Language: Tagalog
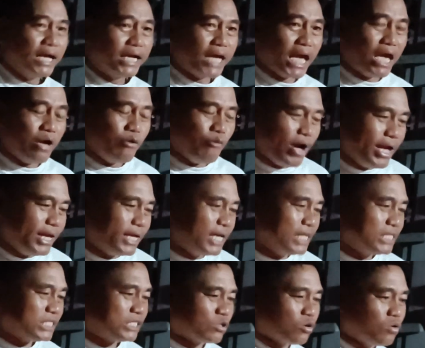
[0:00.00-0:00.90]
Kayway
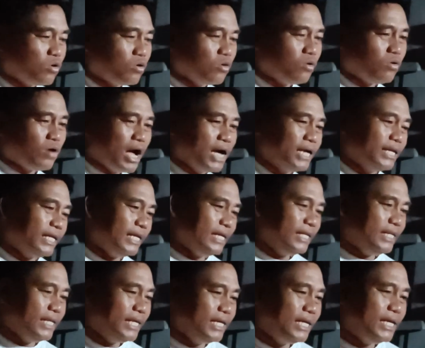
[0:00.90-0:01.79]
gasto at
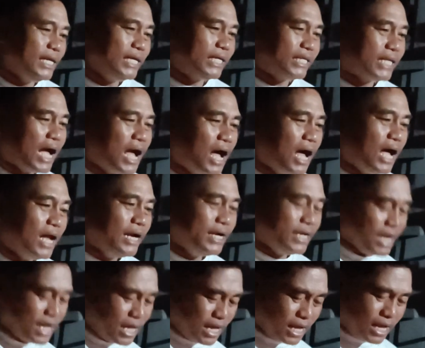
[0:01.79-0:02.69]

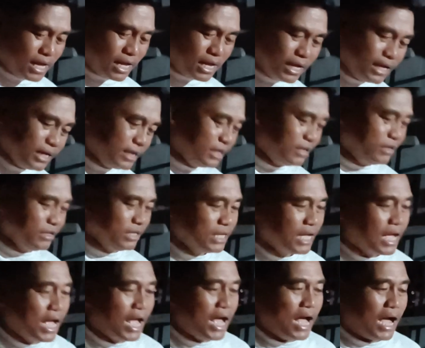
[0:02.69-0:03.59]
inikanan
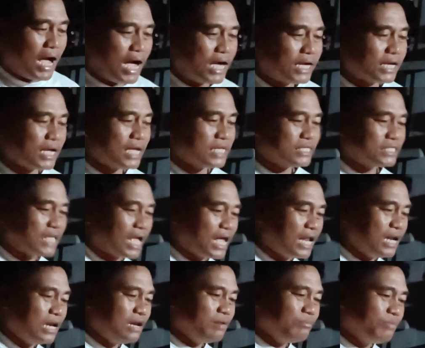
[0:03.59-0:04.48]
Ang
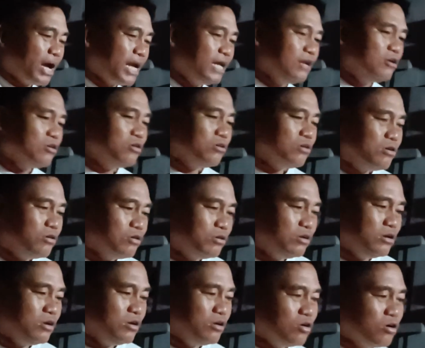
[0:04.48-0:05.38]
kasal may
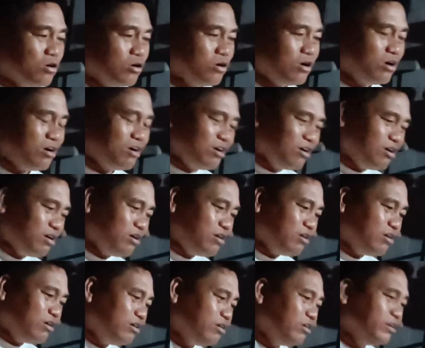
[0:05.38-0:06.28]

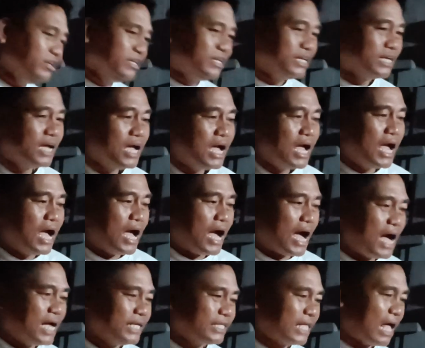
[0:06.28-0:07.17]
lohod-lohod
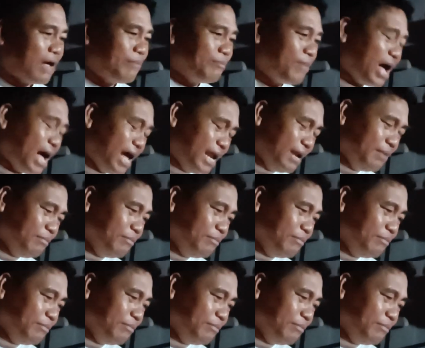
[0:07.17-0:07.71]
Ang taban